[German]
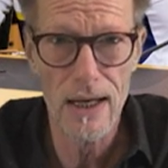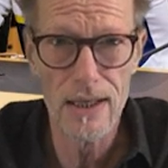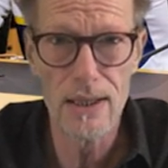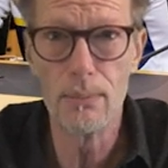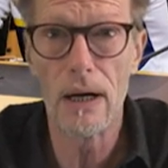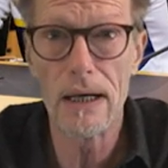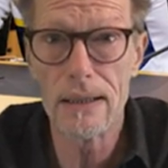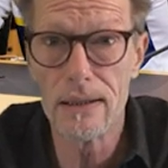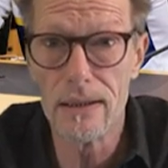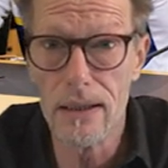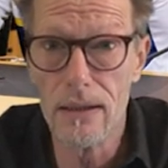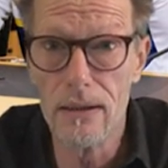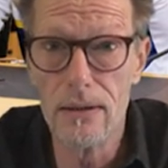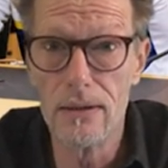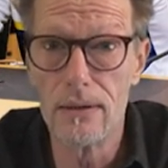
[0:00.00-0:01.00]
Die beiden
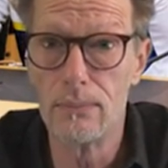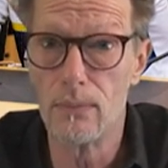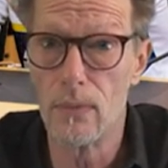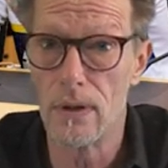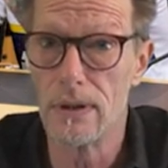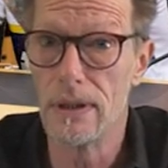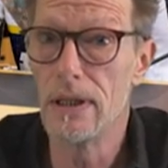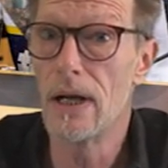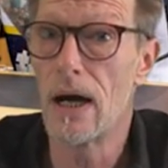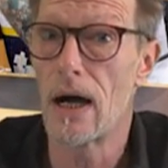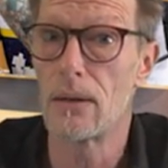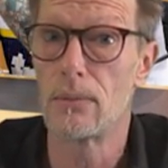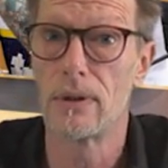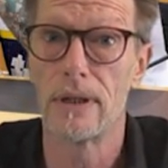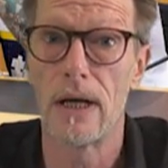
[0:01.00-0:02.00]
ähm,
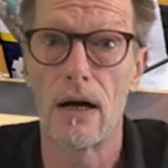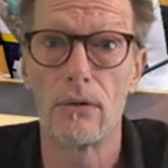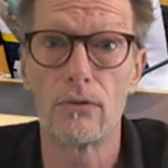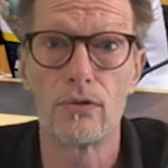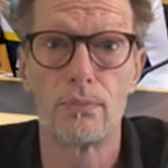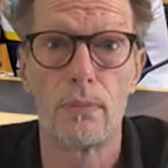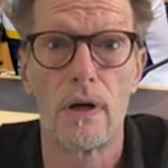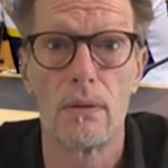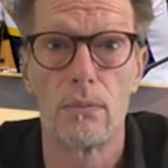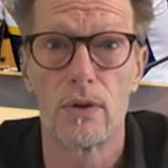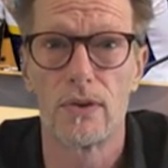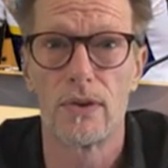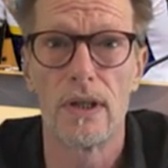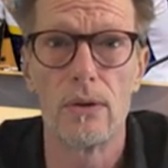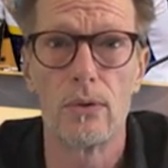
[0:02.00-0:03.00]
Inhaber der Hanfbar,
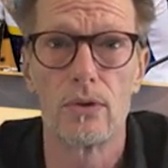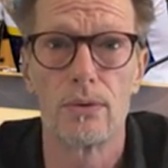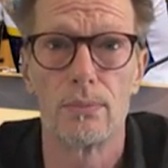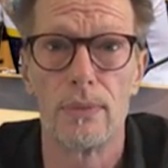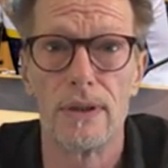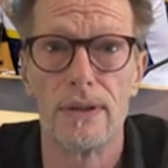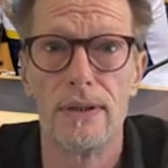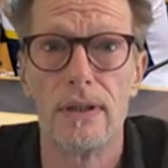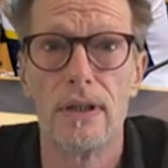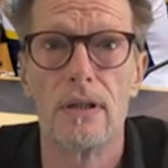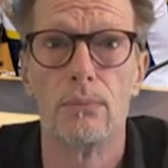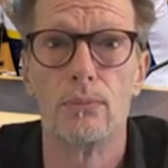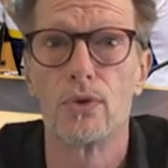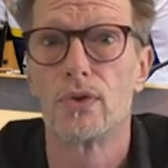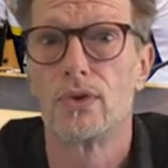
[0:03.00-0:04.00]
Marcel und Badia,
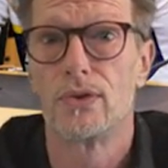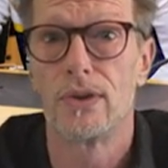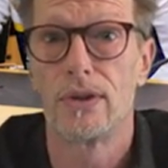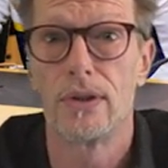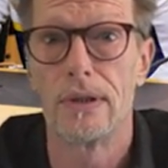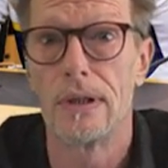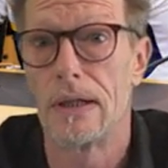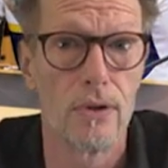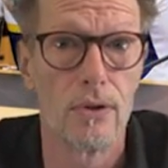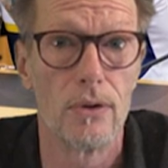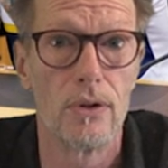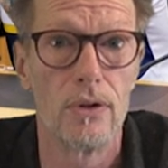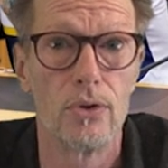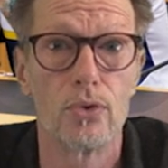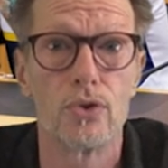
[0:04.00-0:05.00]
müssen sich in einer
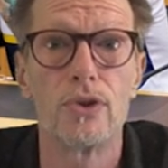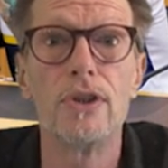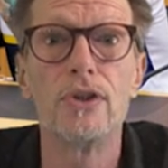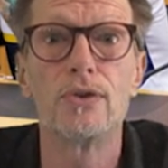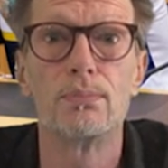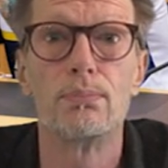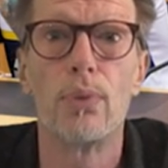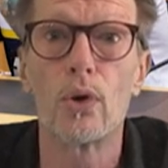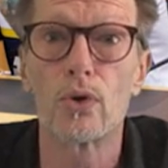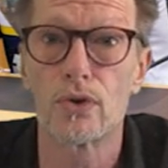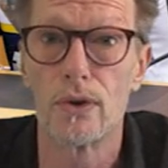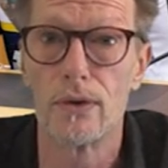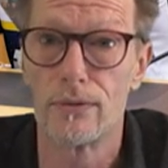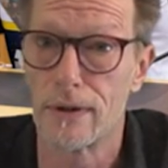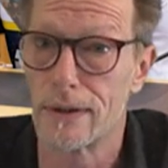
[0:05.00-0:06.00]
äh,
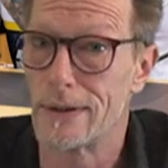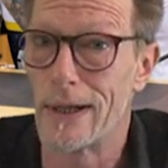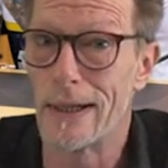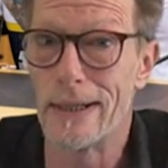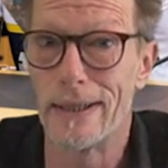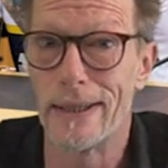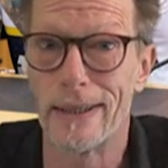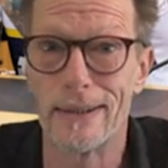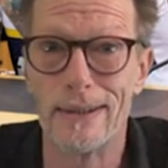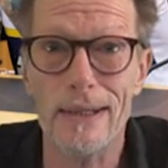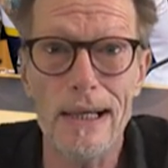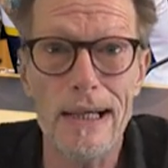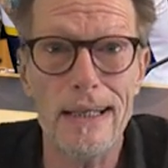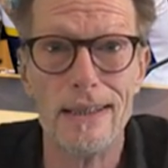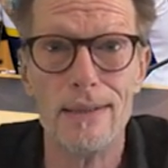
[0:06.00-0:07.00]
Justizposse verteidigen,
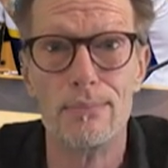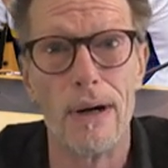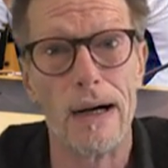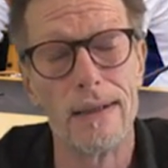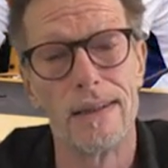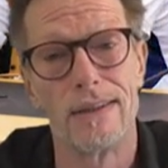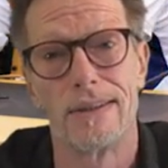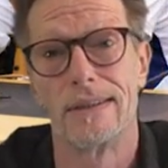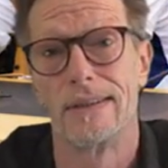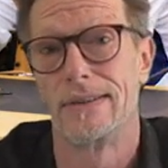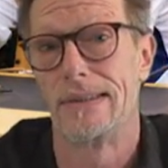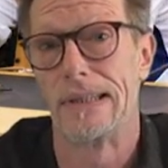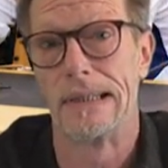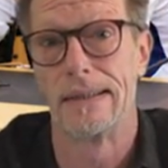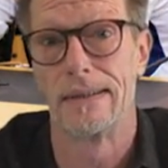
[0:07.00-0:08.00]
die peinlicher nicht
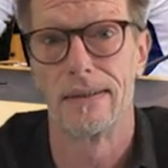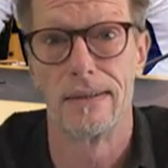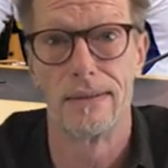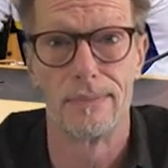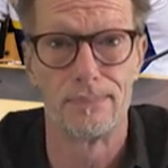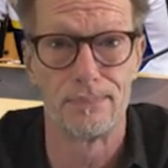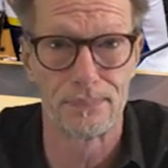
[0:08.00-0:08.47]
sein kann.